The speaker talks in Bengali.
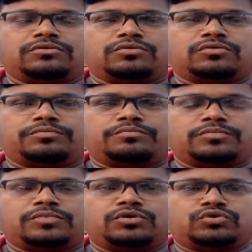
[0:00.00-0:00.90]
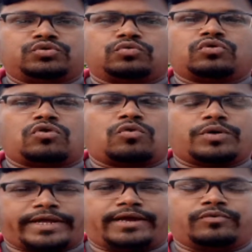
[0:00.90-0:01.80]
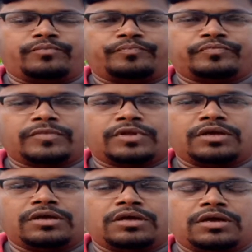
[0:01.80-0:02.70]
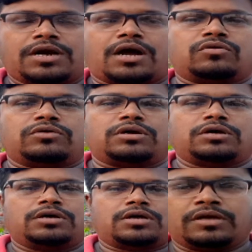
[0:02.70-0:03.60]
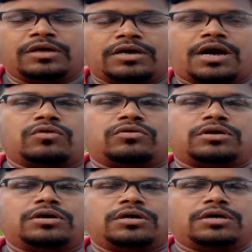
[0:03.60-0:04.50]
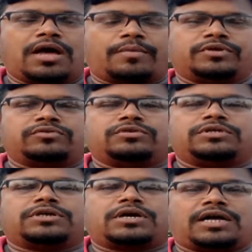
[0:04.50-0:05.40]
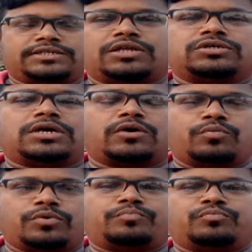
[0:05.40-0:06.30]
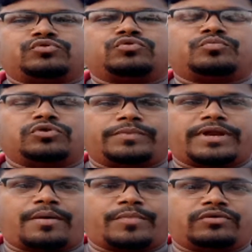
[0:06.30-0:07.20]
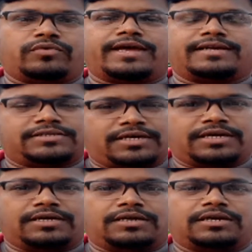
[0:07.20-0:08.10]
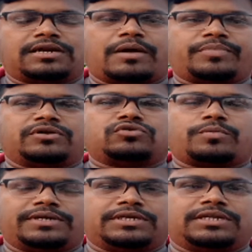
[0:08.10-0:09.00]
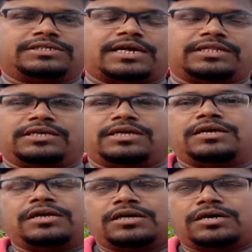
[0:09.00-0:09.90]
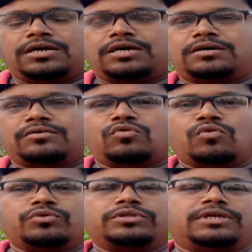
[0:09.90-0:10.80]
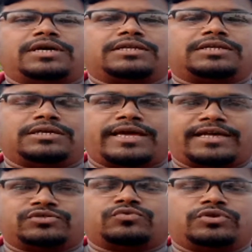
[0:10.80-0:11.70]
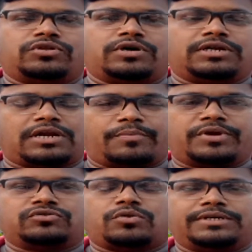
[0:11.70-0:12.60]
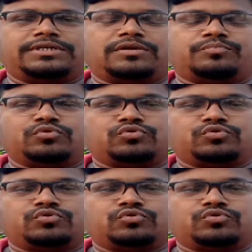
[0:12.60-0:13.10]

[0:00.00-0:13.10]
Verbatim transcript: তো শুকনো গোবর কেন কারণ আপনারা যদি কাঁচা গোবর ব্যবহার করেন কাঁচা গোবরে প্রচুর পরিমাণে অ্যামাইনো গ্যাস থাকে এটা আপনারা সবাই জানেন যার দিয়ে গোবর দিয়ে আর কি গ্যাস তৈরি হয় এটা আপনারা সবাই জানেন